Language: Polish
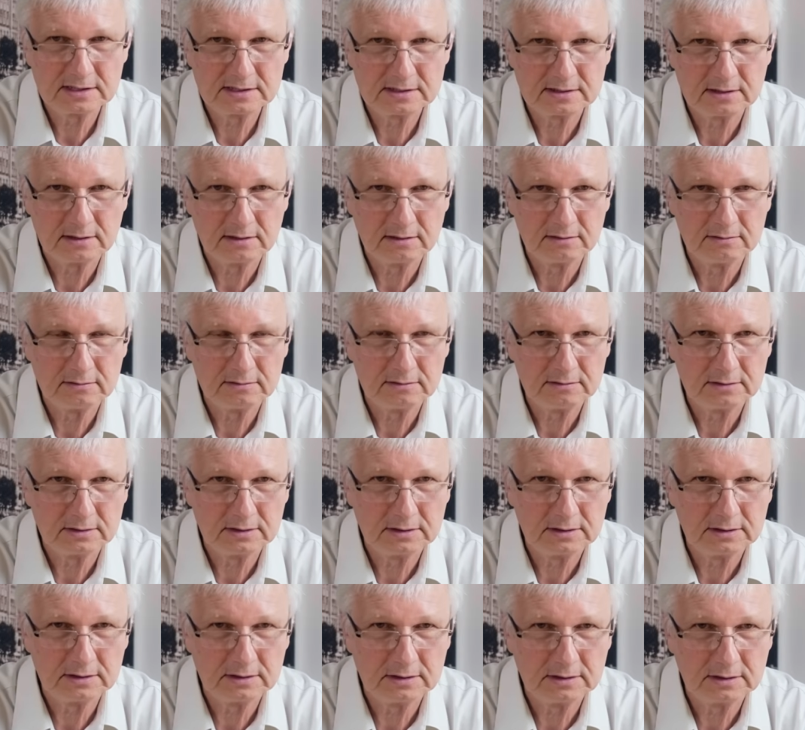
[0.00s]
są,
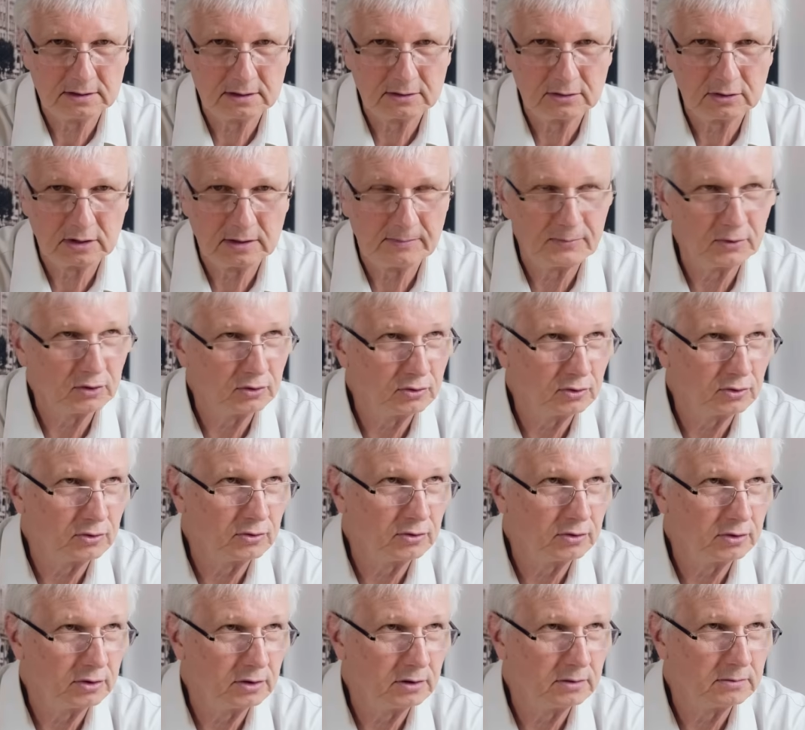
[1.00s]
y, które
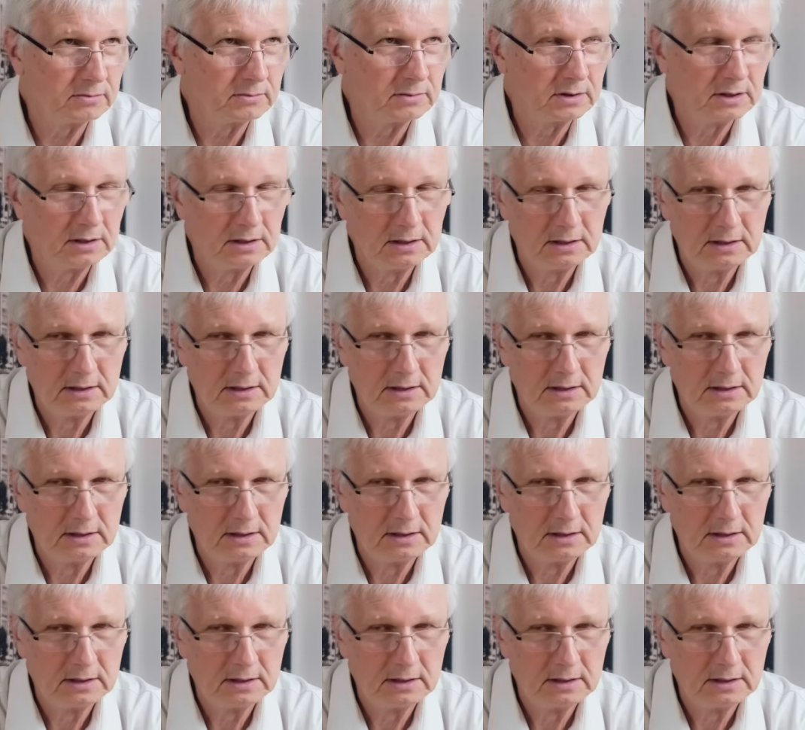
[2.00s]
produkują,